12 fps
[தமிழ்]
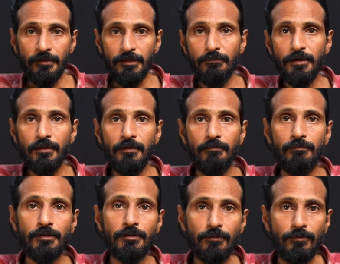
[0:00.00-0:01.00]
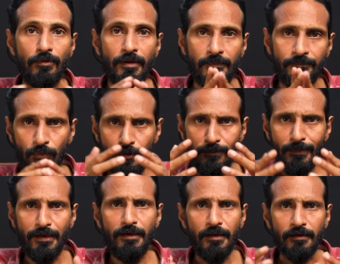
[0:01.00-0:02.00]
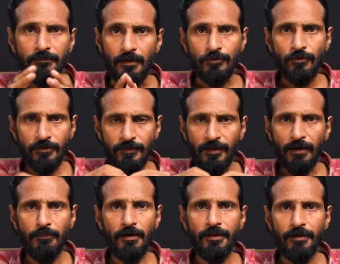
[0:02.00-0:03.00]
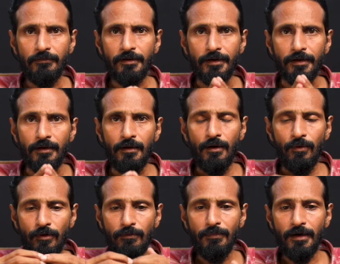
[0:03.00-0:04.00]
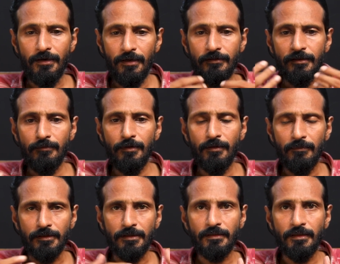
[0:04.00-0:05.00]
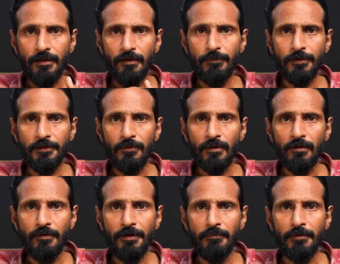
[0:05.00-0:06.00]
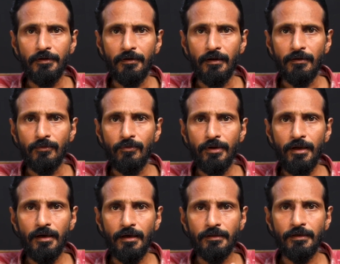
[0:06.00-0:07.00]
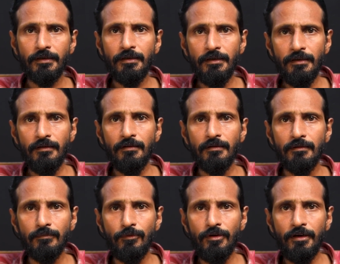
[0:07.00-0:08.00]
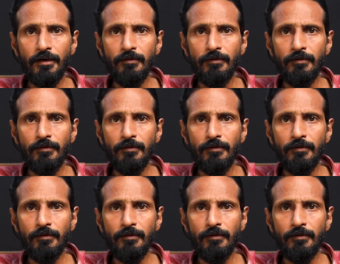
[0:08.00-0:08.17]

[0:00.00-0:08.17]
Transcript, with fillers: திருமண பந்தம் கூட ஒரு மன்னர் நான் சொல்கிறது சாமானியனை விட்டுருங்க ஒரு மன்னர் திருமண பந்தத்தை ஏற்படுத்தி கொள்ள வேண்டும் என்றாலும் கூட அதற்கு முன்